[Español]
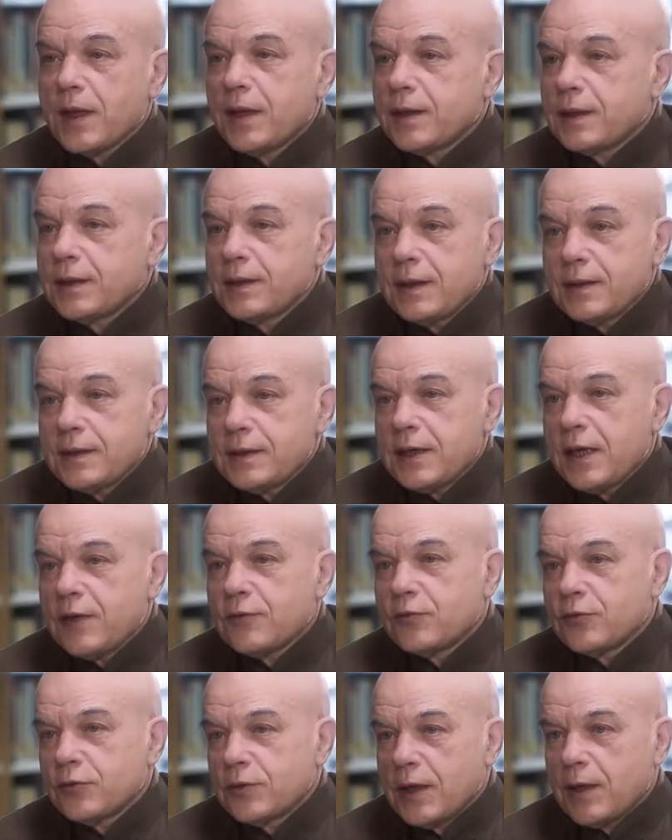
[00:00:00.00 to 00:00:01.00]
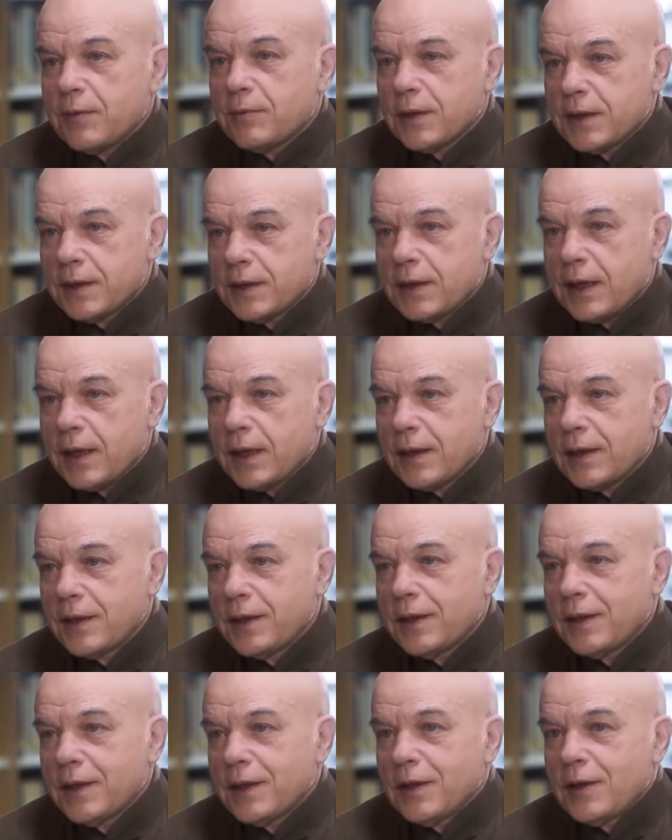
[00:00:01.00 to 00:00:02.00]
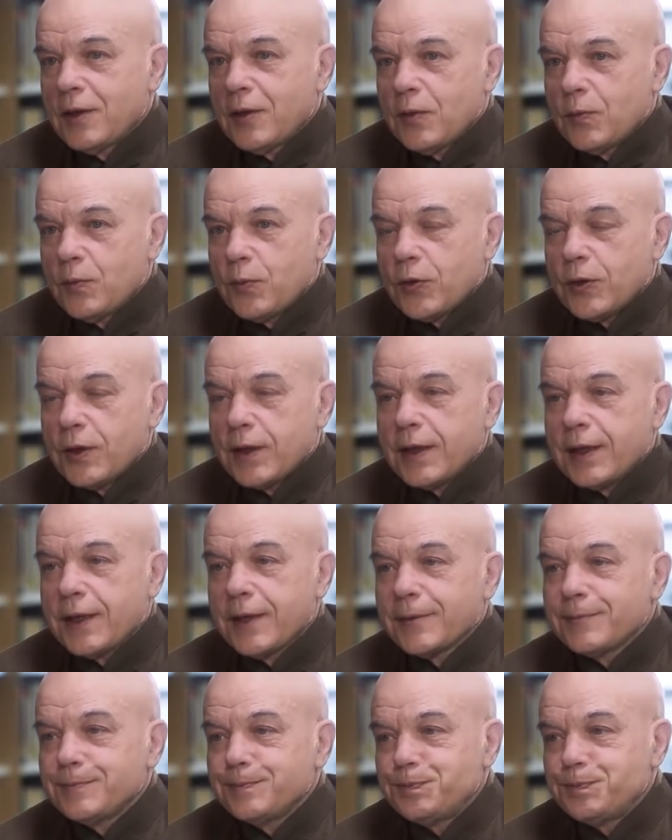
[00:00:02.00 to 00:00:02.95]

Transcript: en realidad es la fundamental, porque